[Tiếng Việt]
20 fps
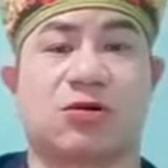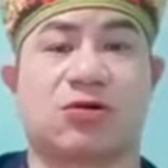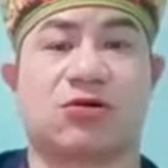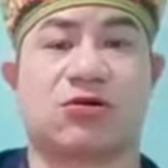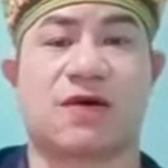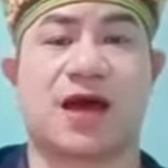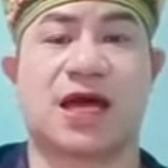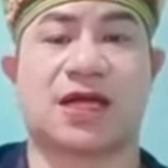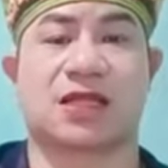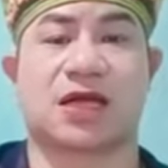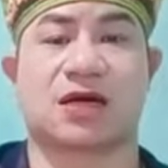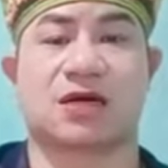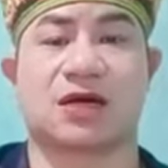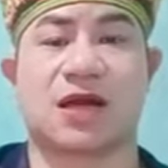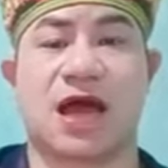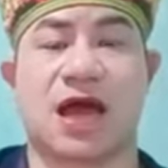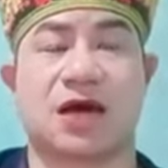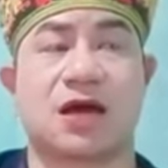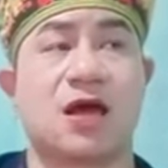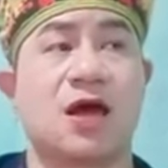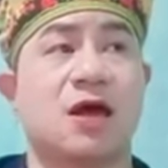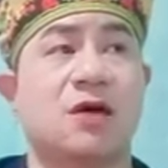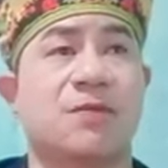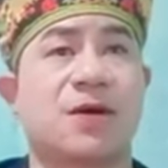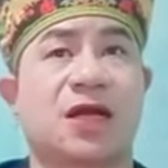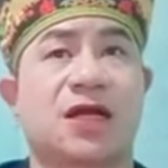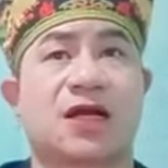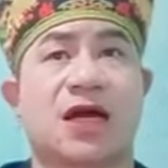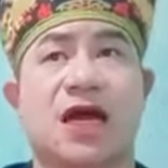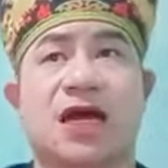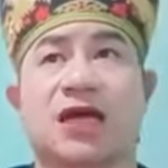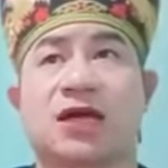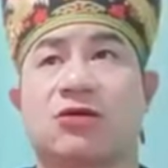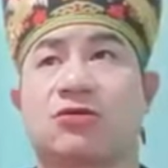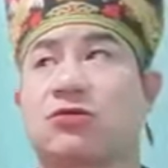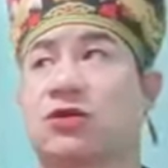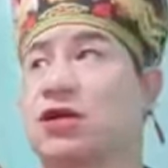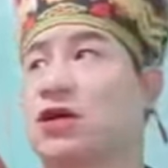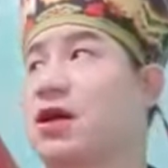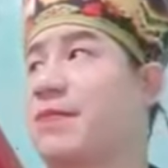mô bài tờ là kết cày
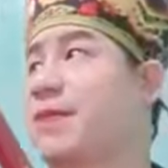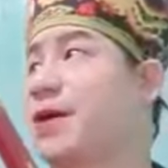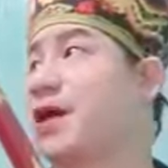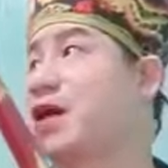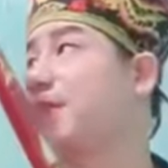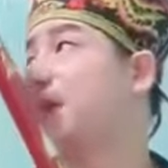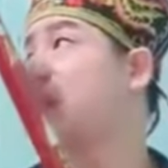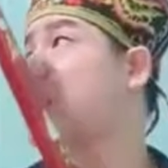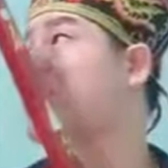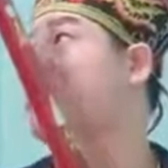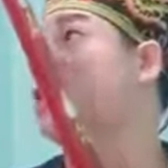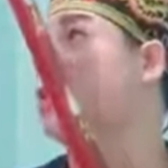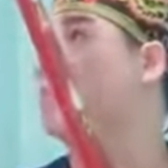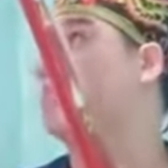lục ướn bì bên mất